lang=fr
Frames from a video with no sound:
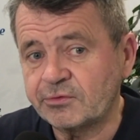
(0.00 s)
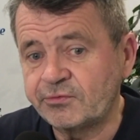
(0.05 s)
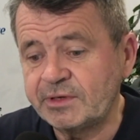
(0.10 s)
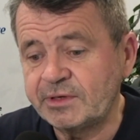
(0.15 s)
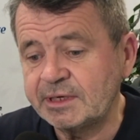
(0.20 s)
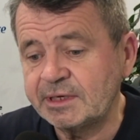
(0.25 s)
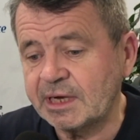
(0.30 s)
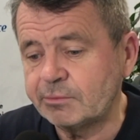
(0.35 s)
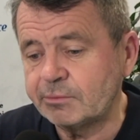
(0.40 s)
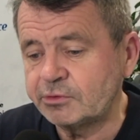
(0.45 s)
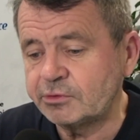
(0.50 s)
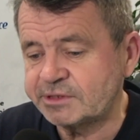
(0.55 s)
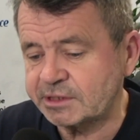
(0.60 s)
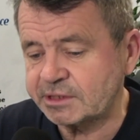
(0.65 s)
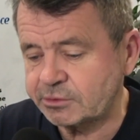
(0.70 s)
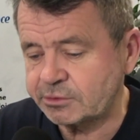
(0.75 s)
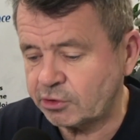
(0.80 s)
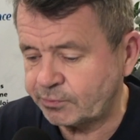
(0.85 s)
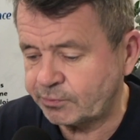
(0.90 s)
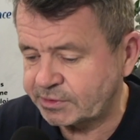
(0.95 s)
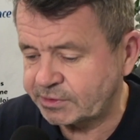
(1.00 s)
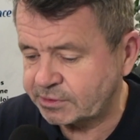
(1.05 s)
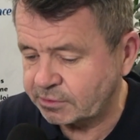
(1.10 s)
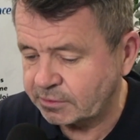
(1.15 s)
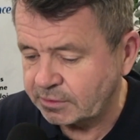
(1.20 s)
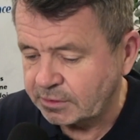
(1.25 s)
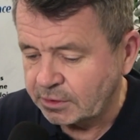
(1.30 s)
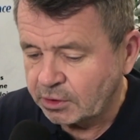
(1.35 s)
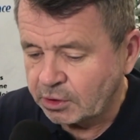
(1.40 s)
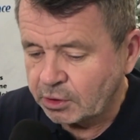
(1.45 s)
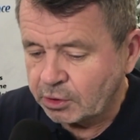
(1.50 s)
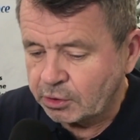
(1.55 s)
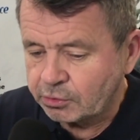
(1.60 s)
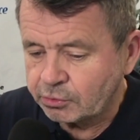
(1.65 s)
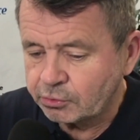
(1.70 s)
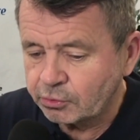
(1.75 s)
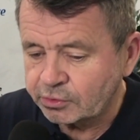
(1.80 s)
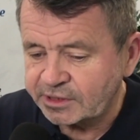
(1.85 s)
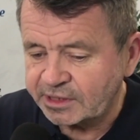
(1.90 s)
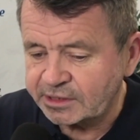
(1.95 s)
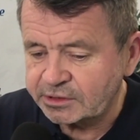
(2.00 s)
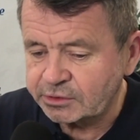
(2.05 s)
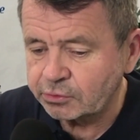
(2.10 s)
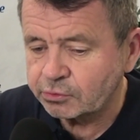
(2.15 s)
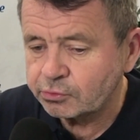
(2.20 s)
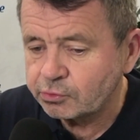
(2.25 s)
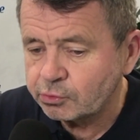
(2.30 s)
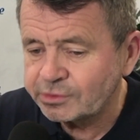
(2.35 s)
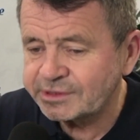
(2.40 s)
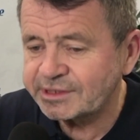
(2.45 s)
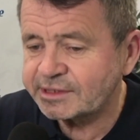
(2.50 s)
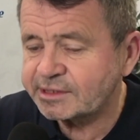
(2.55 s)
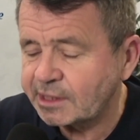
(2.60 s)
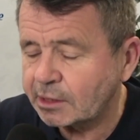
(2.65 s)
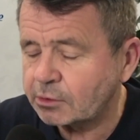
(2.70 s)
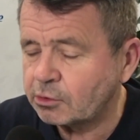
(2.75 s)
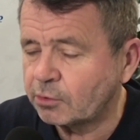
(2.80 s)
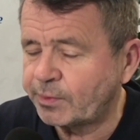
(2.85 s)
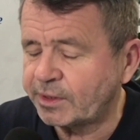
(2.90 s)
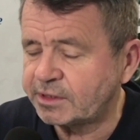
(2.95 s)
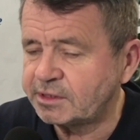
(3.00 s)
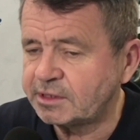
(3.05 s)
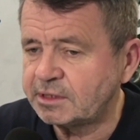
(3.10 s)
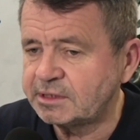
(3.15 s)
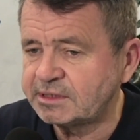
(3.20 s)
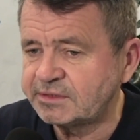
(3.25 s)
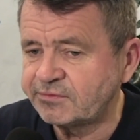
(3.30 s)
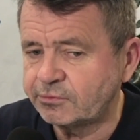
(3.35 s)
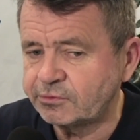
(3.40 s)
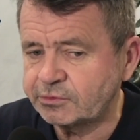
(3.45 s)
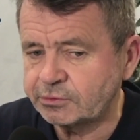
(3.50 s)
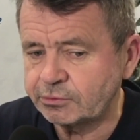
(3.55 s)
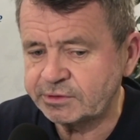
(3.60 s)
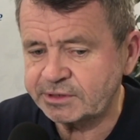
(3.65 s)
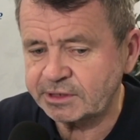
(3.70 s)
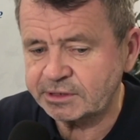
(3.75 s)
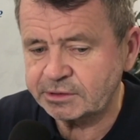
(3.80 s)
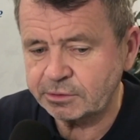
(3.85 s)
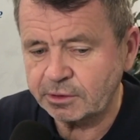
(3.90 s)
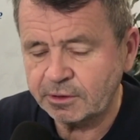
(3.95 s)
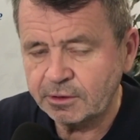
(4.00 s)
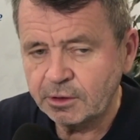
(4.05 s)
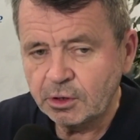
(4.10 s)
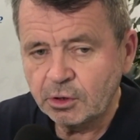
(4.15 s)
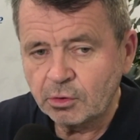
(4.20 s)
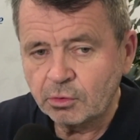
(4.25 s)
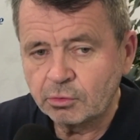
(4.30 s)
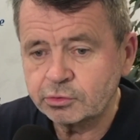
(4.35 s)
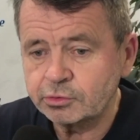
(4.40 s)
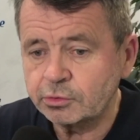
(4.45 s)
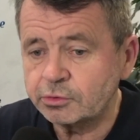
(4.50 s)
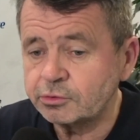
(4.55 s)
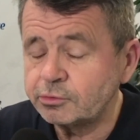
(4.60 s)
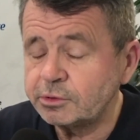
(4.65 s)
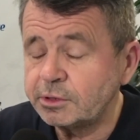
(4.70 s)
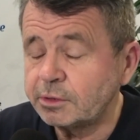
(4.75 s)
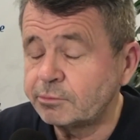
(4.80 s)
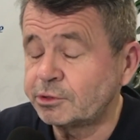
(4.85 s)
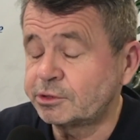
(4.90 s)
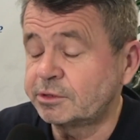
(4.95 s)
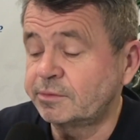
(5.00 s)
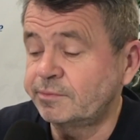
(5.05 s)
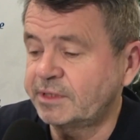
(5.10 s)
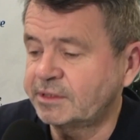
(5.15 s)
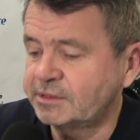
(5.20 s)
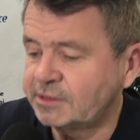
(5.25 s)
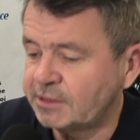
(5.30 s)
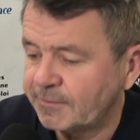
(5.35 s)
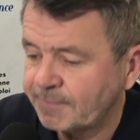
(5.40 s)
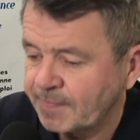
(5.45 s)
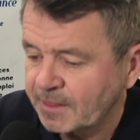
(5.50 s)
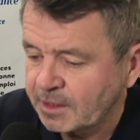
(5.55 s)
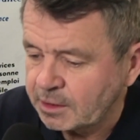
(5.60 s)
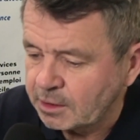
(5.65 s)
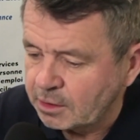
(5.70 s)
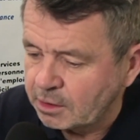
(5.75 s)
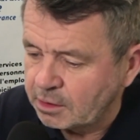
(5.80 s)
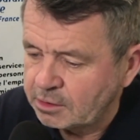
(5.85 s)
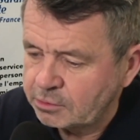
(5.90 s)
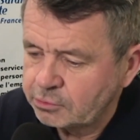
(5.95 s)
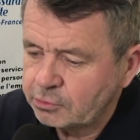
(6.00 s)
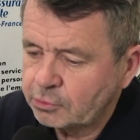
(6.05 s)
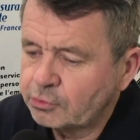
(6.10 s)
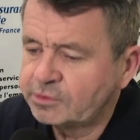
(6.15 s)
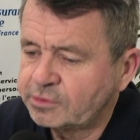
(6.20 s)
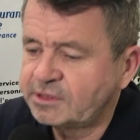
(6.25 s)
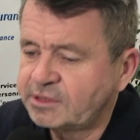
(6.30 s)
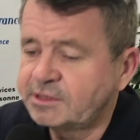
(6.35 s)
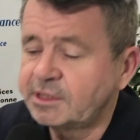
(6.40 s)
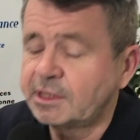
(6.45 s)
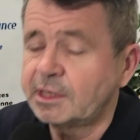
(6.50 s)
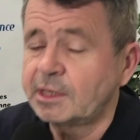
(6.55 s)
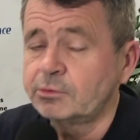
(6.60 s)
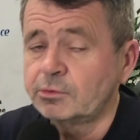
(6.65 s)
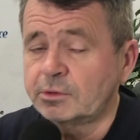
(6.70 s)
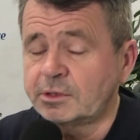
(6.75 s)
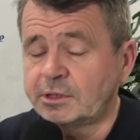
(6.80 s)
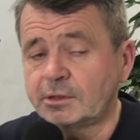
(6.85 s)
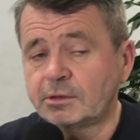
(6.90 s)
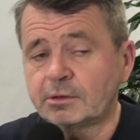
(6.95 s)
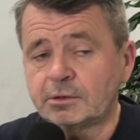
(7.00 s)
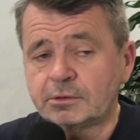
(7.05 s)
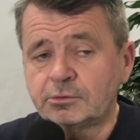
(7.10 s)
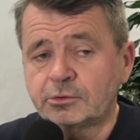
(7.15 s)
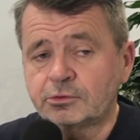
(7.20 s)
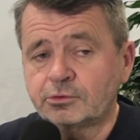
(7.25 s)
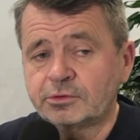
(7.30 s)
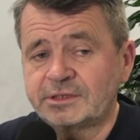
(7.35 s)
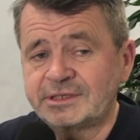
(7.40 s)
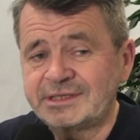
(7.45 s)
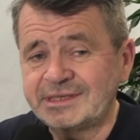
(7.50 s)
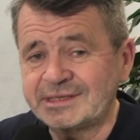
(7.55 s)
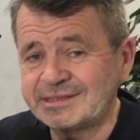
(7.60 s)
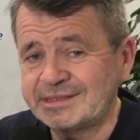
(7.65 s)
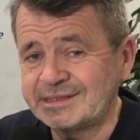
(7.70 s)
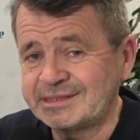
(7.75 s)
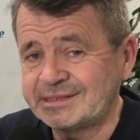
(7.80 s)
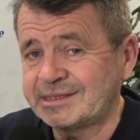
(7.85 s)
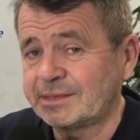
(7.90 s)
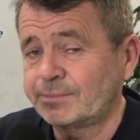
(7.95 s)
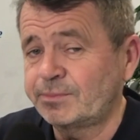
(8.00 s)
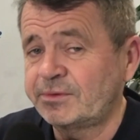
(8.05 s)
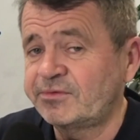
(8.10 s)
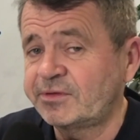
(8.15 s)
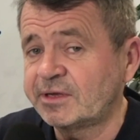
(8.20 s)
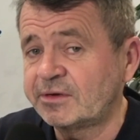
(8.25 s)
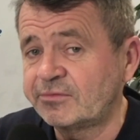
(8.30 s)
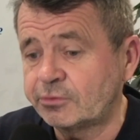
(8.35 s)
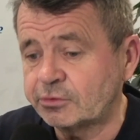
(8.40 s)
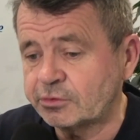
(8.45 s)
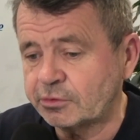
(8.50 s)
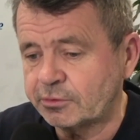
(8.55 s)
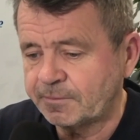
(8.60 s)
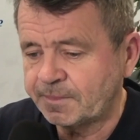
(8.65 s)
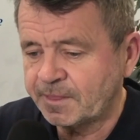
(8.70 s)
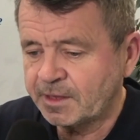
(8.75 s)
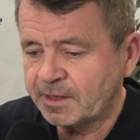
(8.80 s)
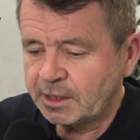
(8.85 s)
filigrane le secteur, puisque notre action, nous, c'est d'accompagner les évolutions du secteur. Aujourd'hui, moi j'aime bien dire, euh, notre quotidien à nos clients, notre quotidien, c'est de simplifier le vôtre.